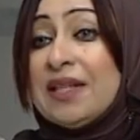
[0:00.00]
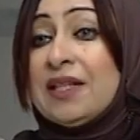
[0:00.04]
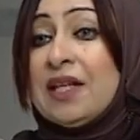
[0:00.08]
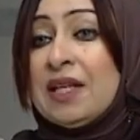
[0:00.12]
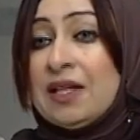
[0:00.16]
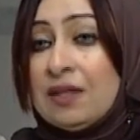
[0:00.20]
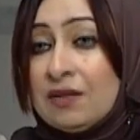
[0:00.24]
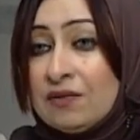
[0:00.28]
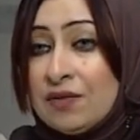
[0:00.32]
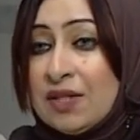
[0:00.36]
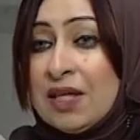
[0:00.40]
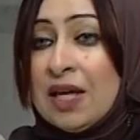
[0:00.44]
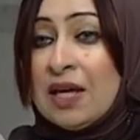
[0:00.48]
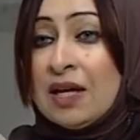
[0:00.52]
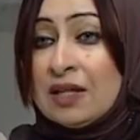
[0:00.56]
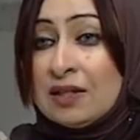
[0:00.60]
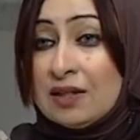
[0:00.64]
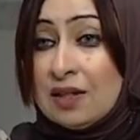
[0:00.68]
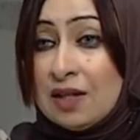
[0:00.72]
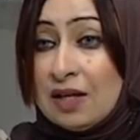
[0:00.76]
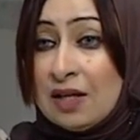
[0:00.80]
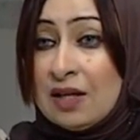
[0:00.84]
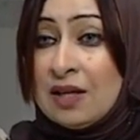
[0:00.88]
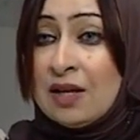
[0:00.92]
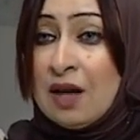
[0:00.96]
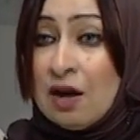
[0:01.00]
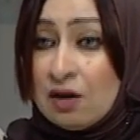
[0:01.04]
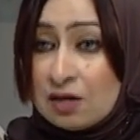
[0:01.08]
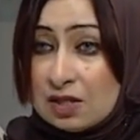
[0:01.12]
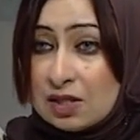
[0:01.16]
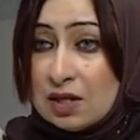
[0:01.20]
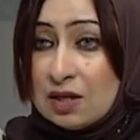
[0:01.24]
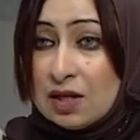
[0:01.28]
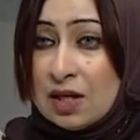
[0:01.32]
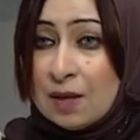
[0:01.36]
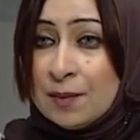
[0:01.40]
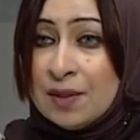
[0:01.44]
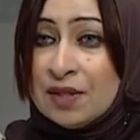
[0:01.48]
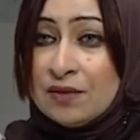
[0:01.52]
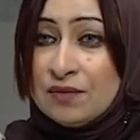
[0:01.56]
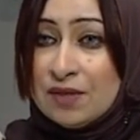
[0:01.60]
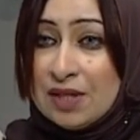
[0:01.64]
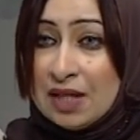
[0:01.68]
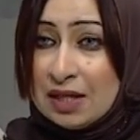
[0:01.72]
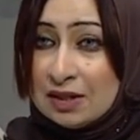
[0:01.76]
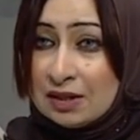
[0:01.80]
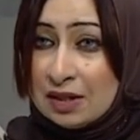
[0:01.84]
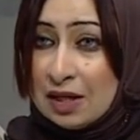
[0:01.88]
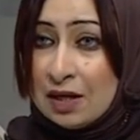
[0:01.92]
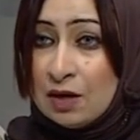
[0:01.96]
وننقذ رجلين الناس دي من
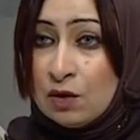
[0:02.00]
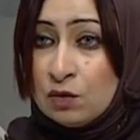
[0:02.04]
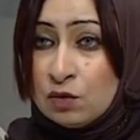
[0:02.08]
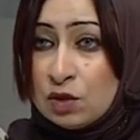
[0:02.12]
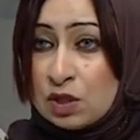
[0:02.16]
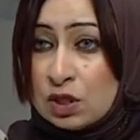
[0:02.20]
البتر